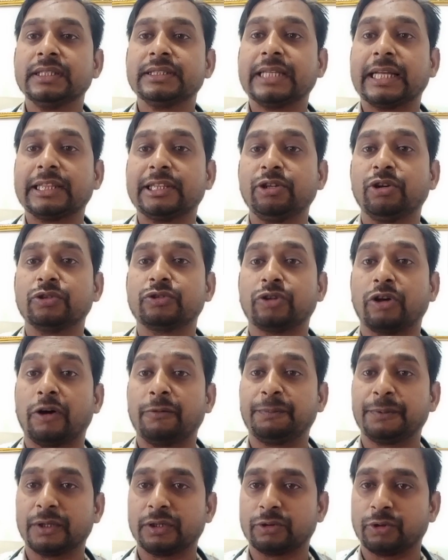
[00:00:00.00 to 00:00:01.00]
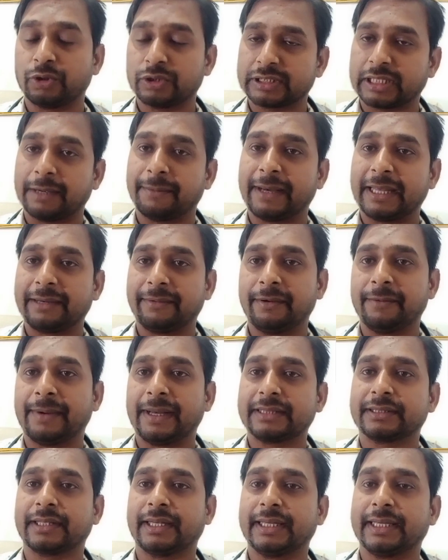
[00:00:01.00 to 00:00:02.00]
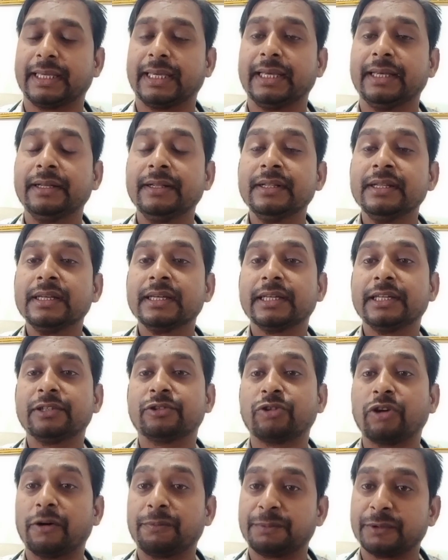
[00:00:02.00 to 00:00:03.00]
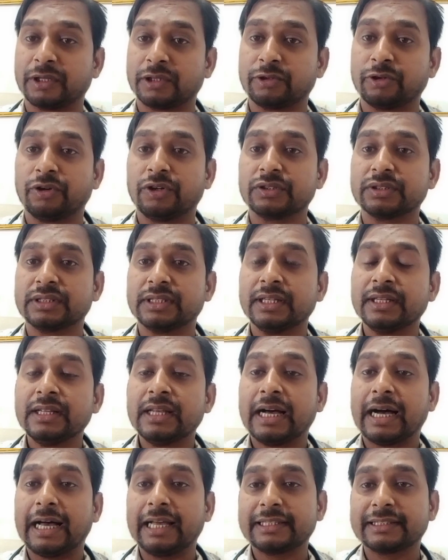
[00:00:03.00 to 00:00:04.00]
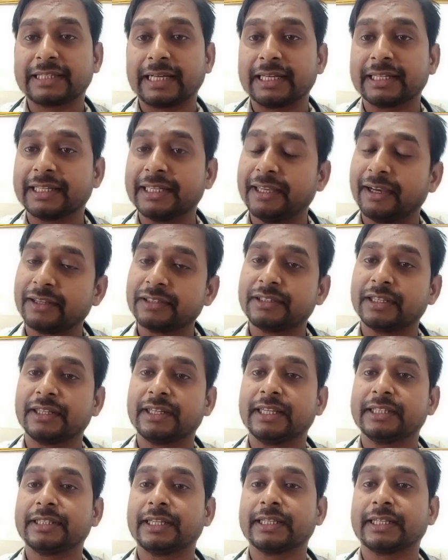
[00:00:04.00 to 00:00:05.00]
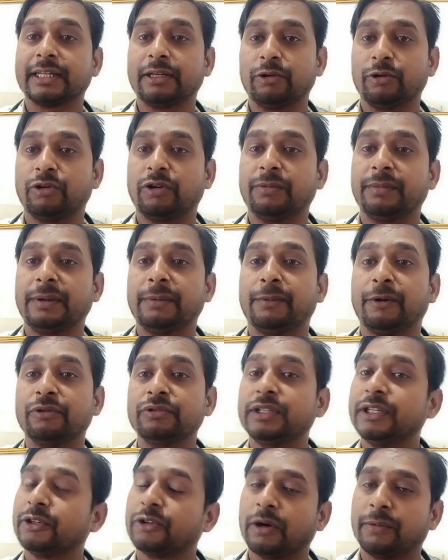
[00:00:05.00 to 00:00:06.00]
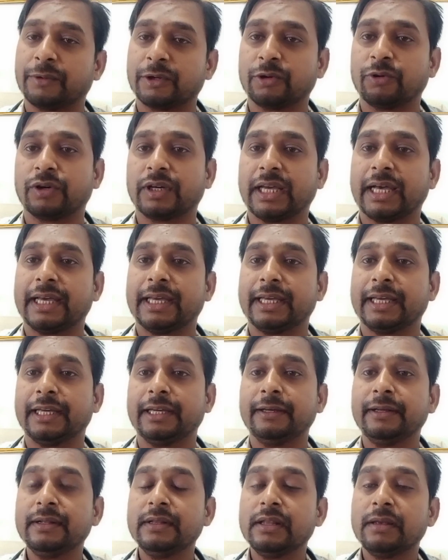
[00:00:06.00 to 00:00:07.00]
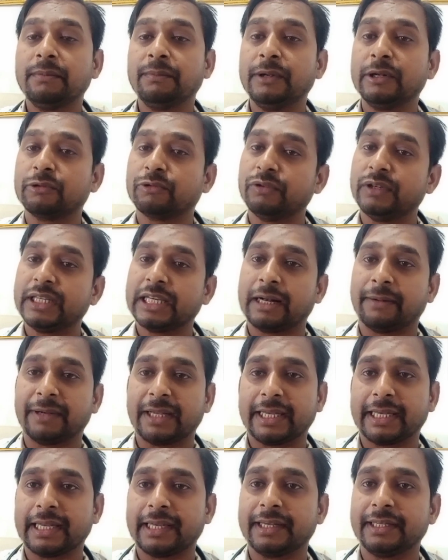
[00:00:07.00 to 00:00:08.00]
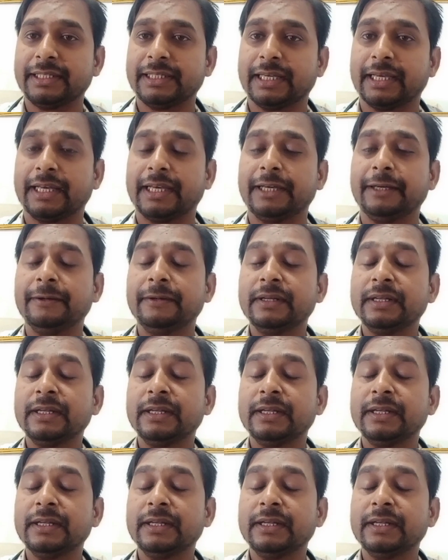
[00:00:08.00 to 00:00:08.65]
साथियों स्वप्न दोष के बारे में बात करेंगे कि स्वप्न दोष आजकल के यंग जनरेशन के लोगों में बहुत ही कॉमन हो गया है बिल्कुल ही घबराना नहीं है